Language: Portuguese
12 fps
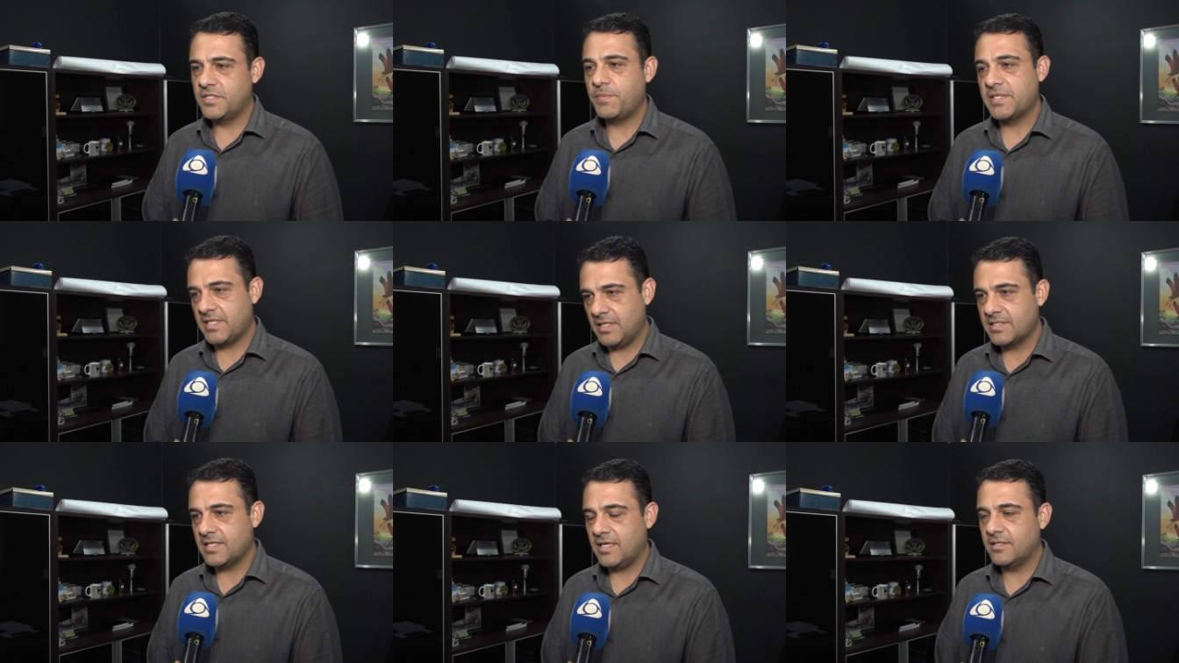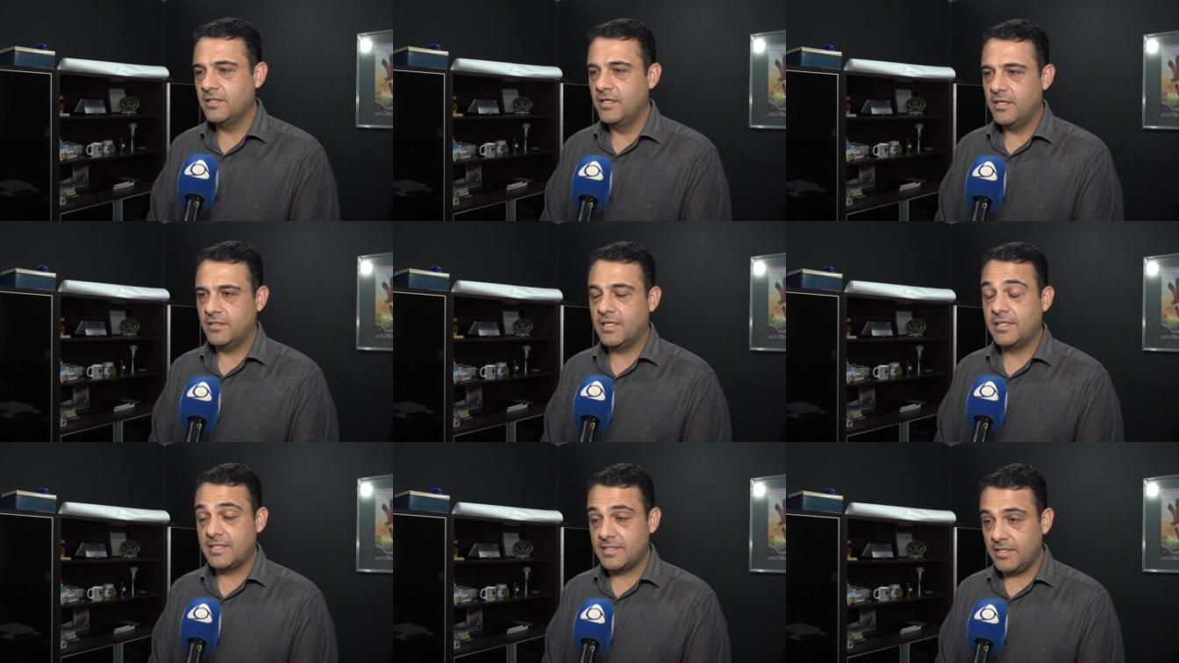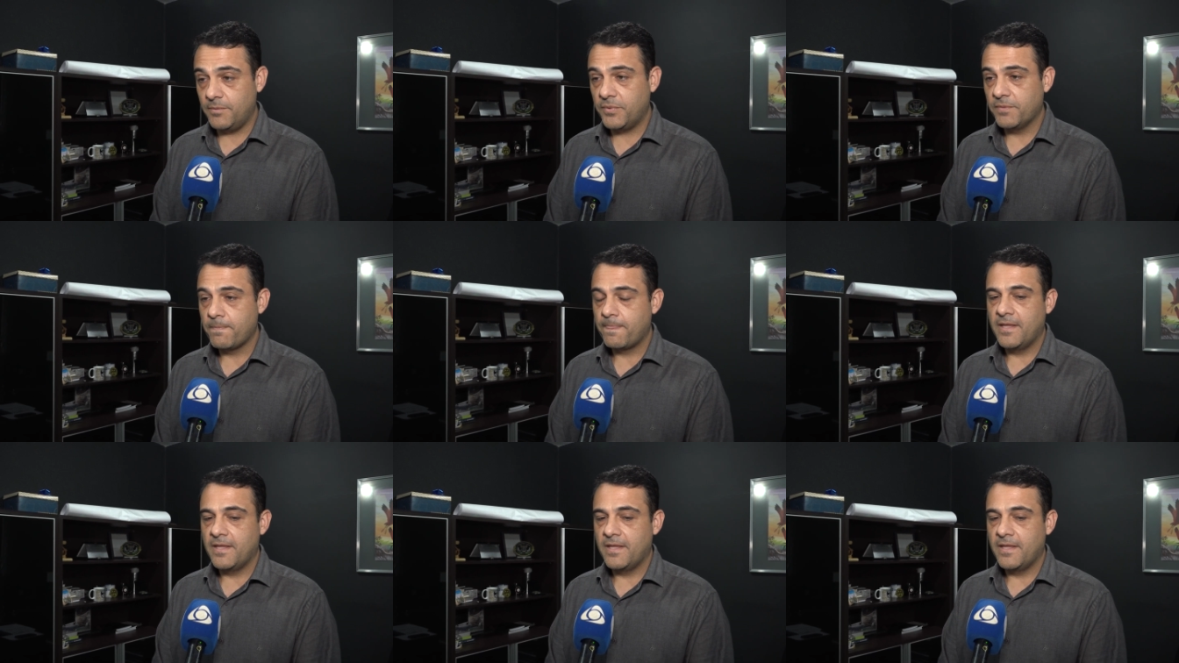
especializada, na DECIP,